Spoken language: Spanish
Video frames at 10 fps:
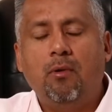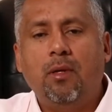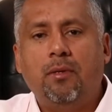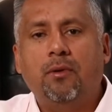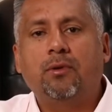
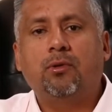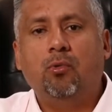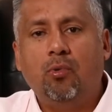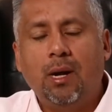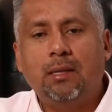de Dios,
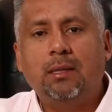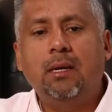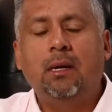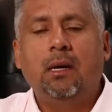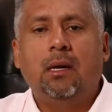
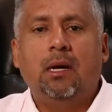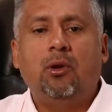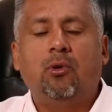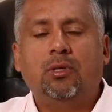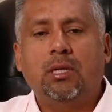únase y
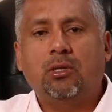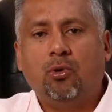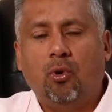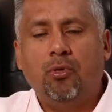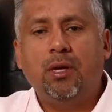no se
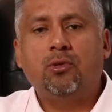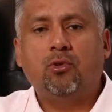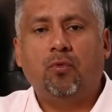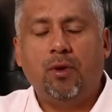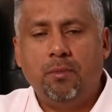esconda en su
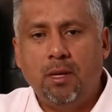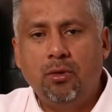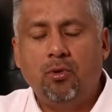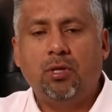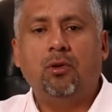
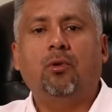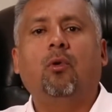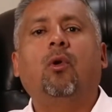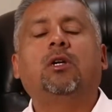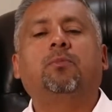sufrimiento, sino
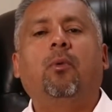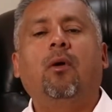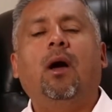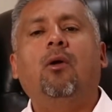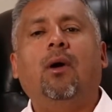lo,
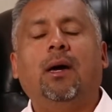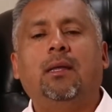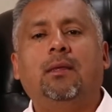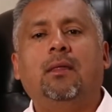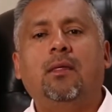expóngalo a
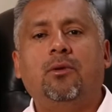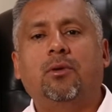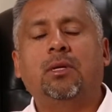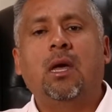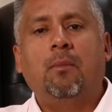gente de
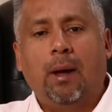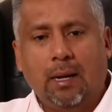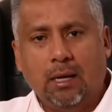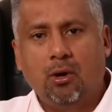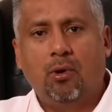Dios para
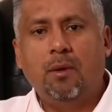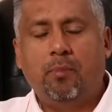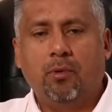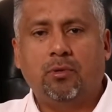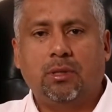que ore
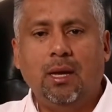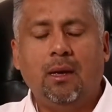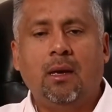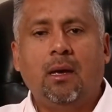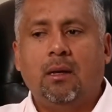por usted.